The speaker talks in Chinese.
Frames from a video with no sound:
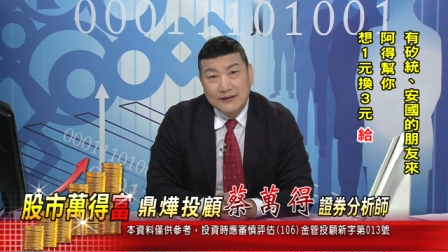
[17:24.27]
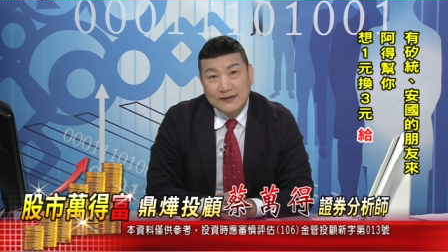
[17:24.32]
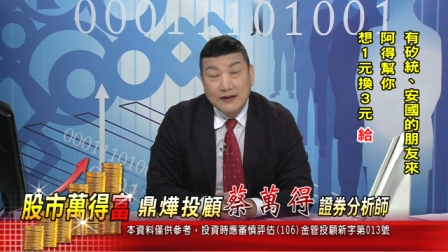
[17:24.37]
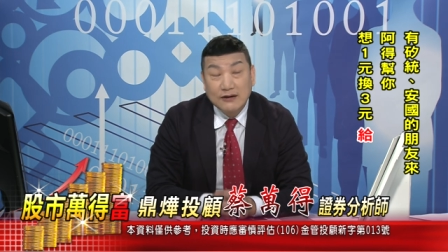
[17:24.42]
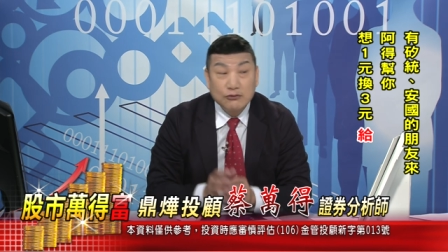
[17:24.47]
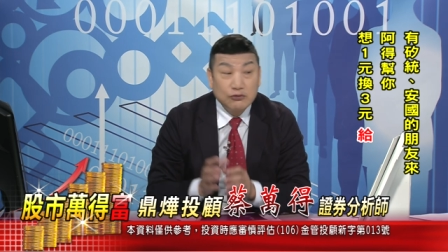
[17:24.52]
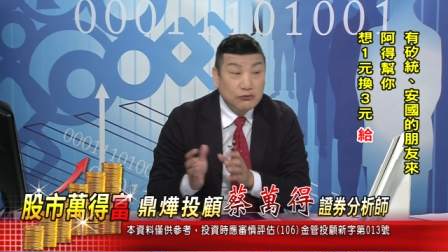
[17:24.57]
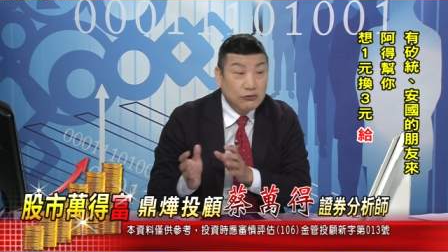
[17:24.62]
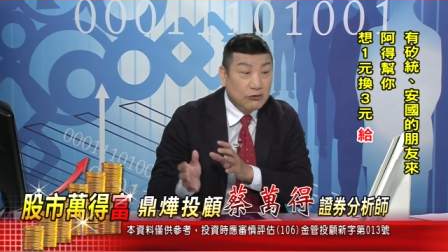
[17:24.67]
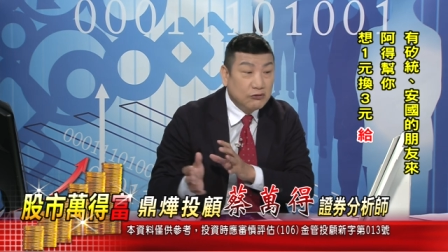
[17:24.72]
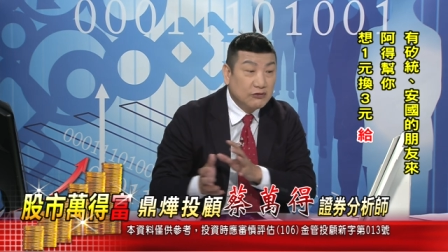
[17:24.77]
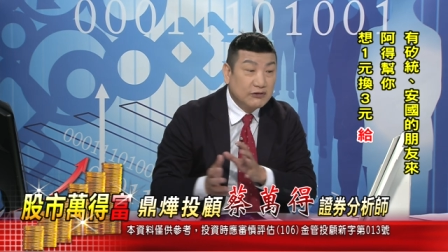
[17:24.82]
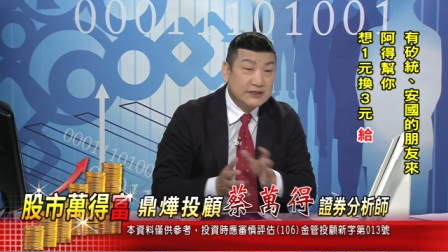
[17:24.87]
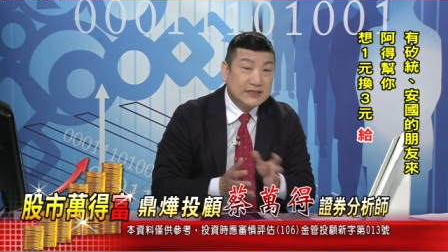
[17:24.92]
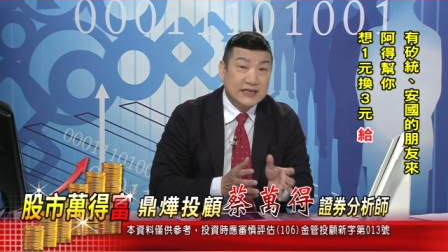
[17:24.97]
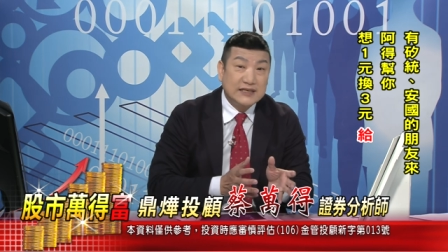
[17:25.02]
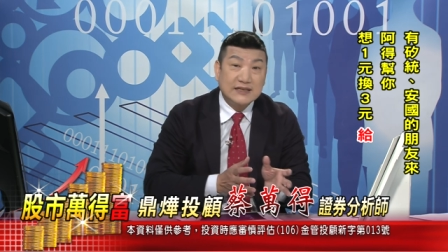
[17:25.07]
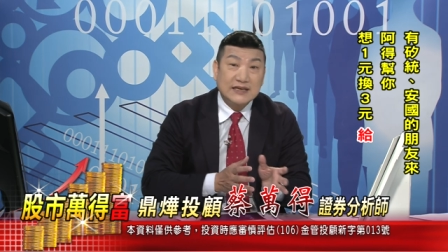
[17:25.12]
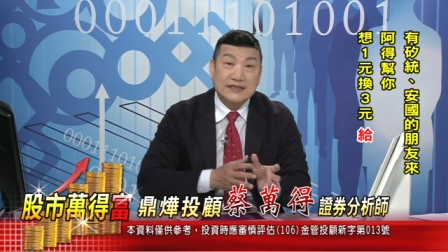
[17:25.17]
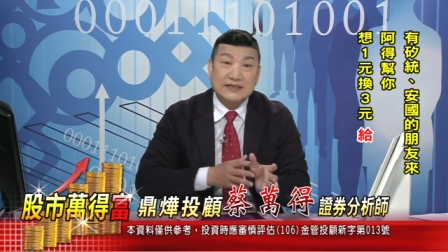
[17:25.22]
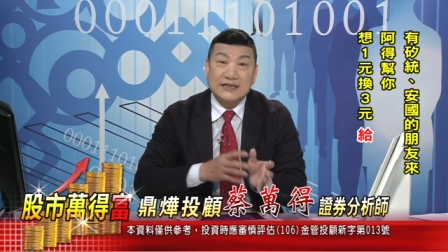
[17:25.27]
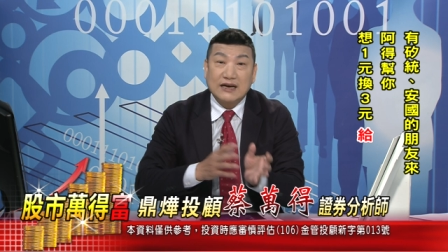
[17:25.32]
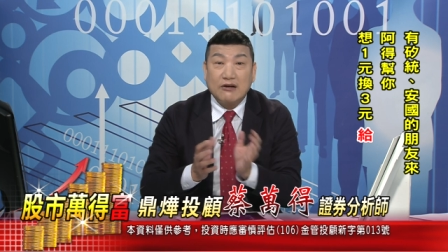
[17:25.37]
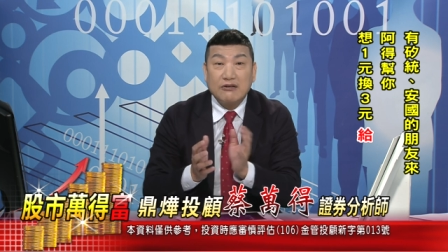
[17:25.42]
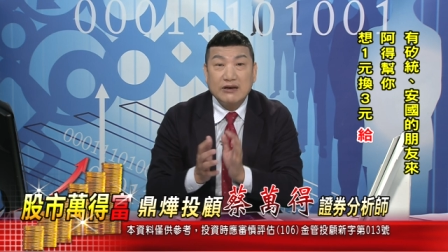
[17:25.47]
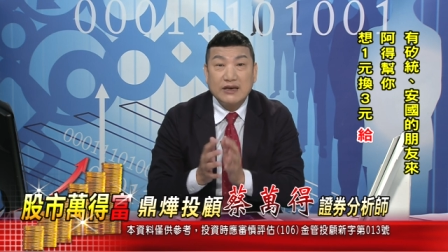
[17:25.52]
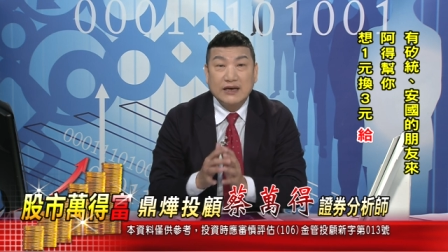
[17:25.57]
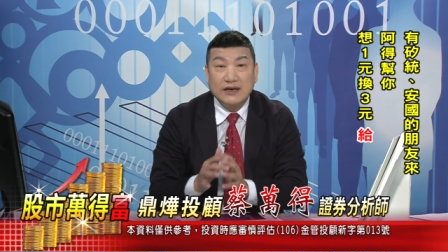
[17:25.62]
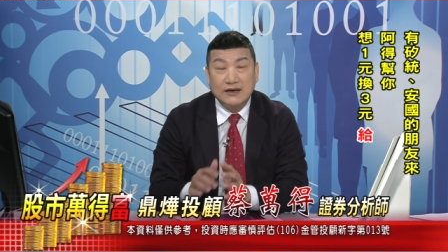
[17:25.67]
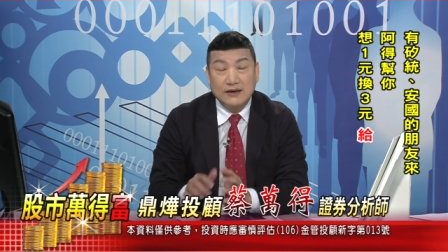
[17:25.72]
那如果我现在
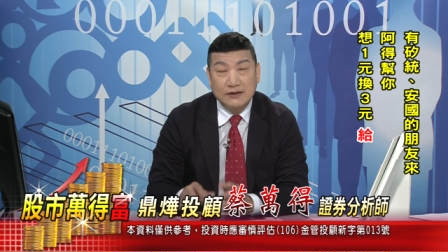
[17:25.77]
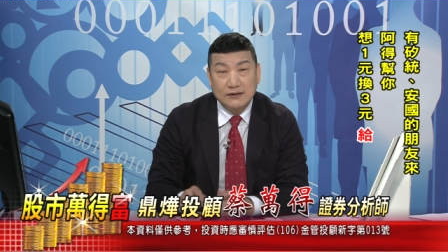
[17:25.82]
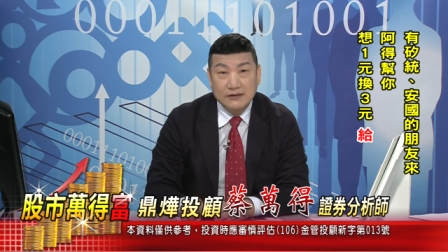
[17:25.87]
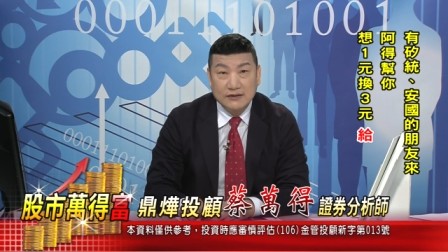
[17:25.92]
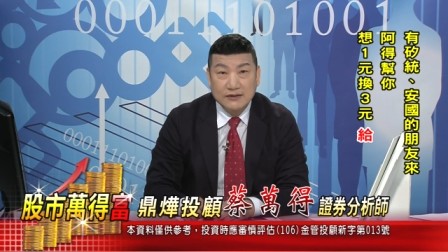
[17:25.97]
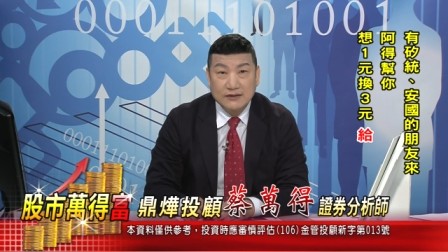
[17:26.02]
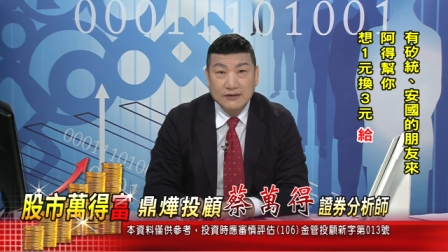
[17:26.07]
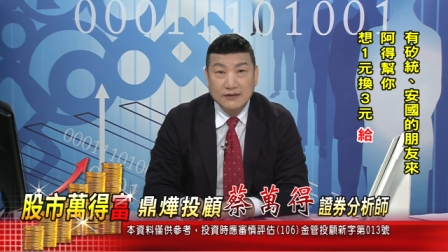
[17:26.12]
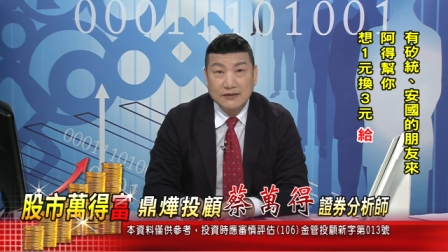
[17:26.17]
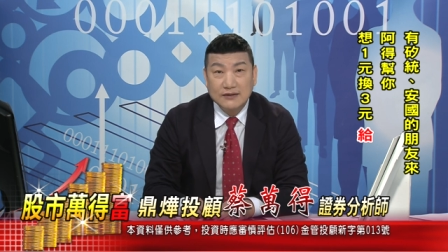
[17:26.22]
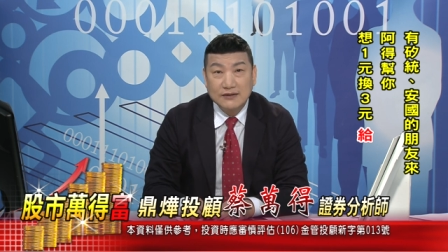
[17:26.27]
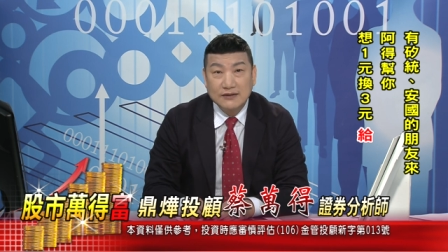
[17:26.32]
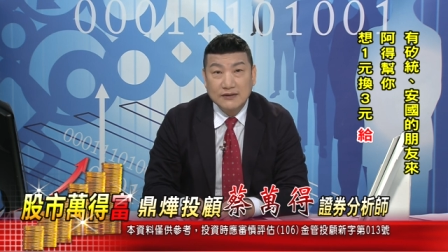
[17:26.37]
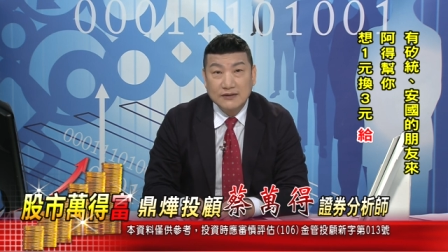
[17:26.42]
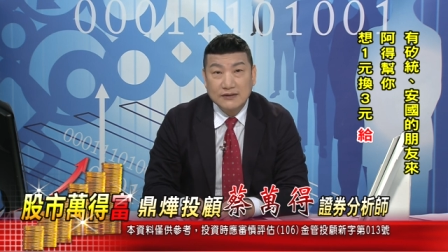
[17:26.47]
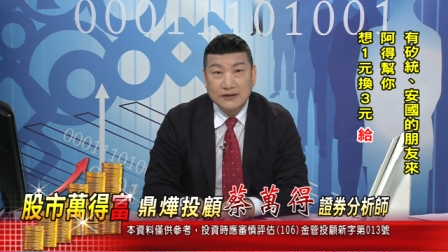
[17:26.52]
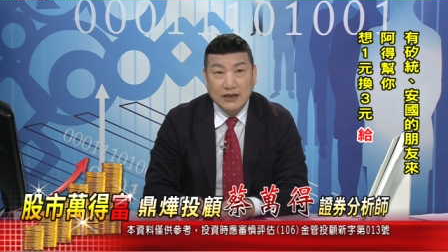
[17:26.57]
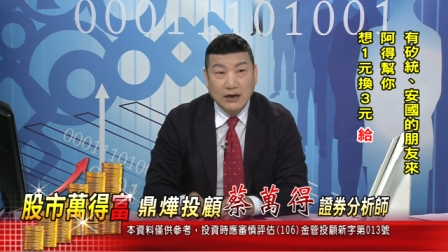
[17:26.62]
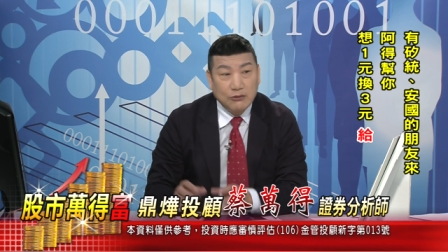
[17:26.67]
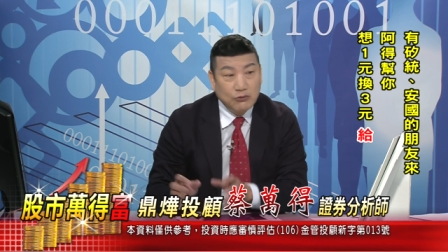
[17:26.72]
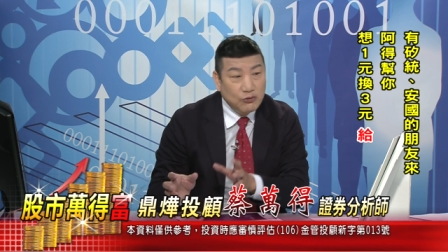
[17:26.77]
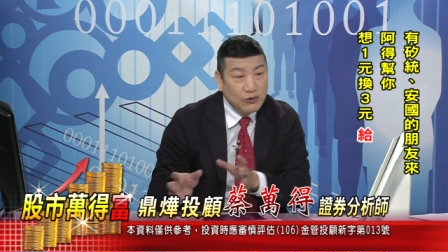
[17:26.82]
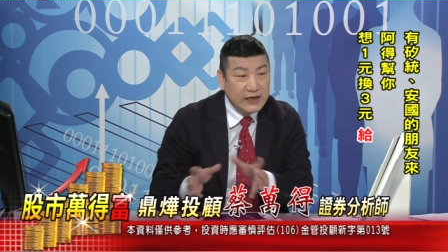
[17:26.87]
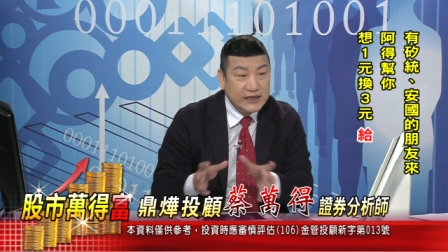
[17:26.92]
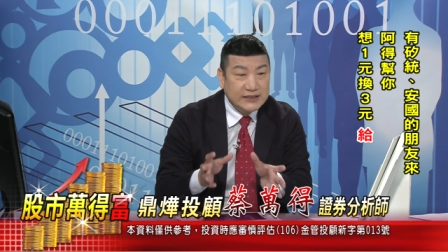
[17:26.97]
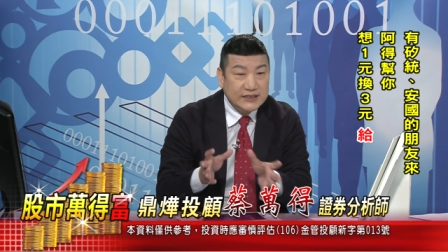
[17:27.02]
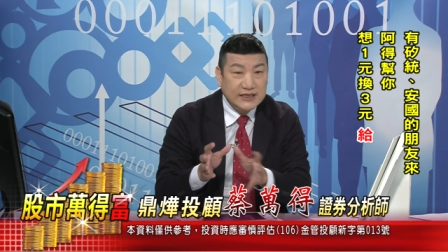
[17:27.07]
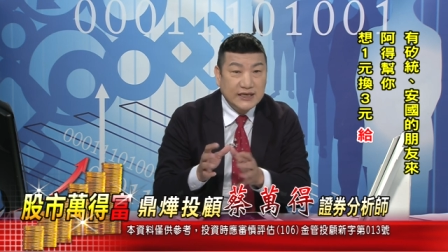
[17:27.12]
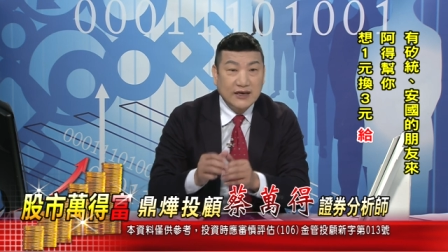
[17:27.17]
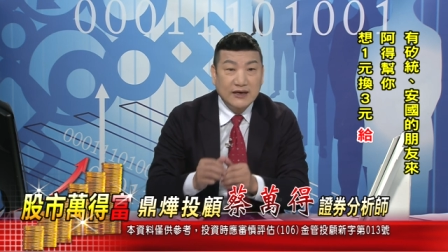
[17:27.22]
找一个，它
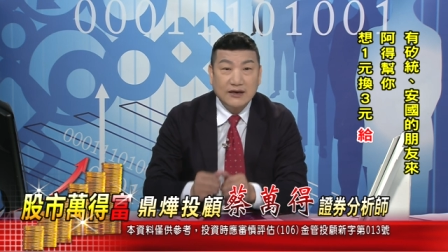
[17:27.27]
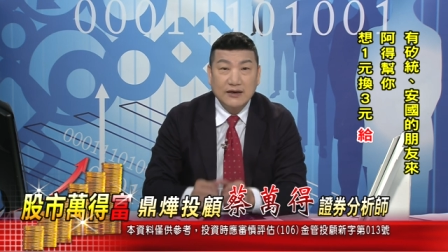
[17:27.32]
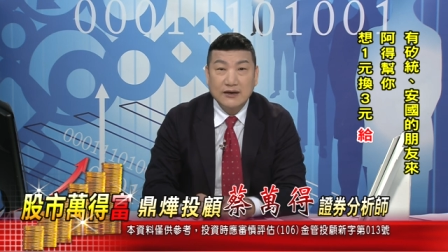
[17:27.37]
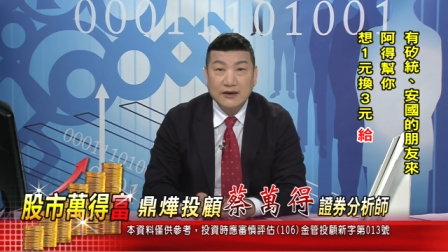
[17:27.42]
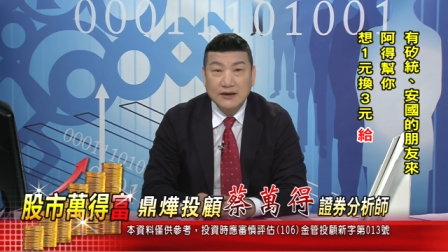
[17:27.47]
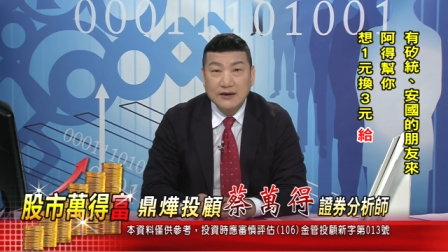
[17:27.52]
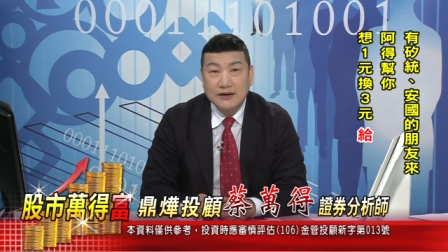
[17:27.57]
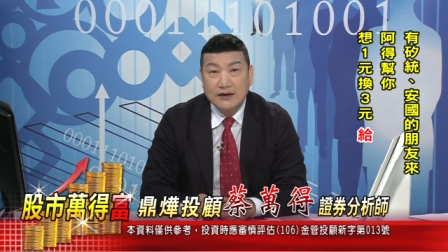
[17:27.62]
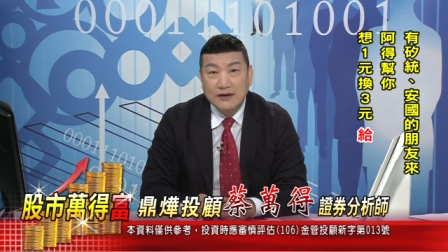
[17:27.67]
未接？